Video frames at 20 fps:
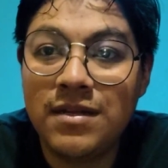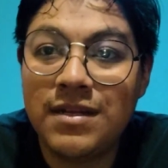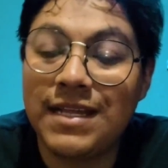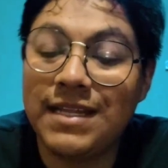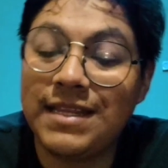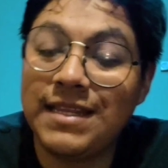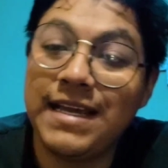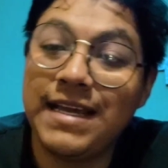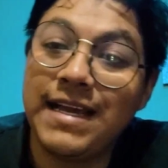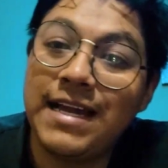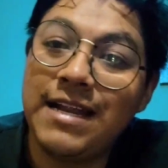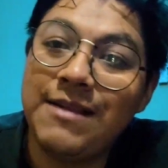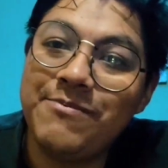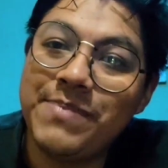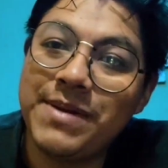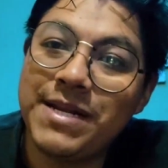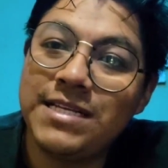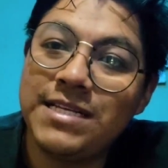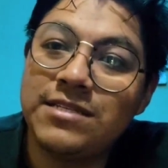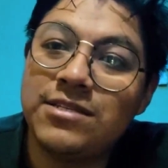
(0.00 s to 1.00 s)
que tenga el
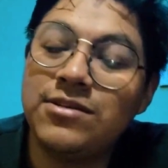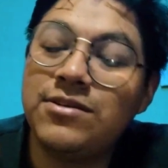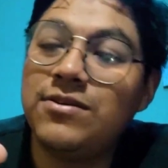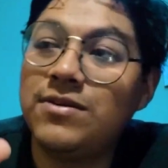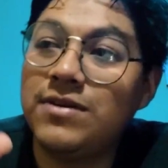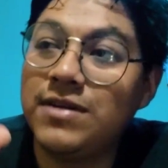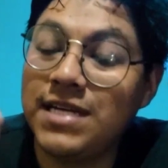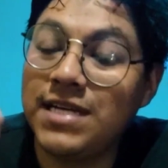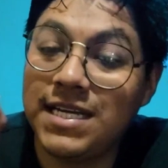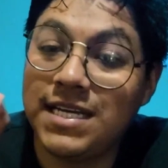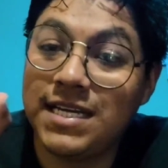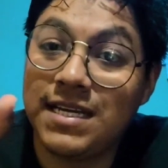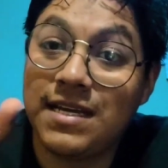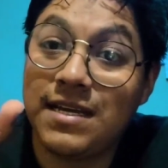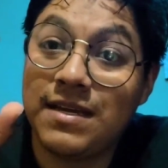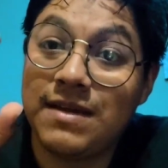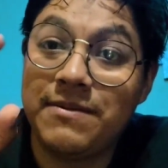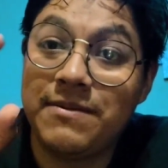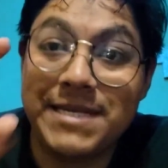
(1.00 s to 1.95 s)
precio eh,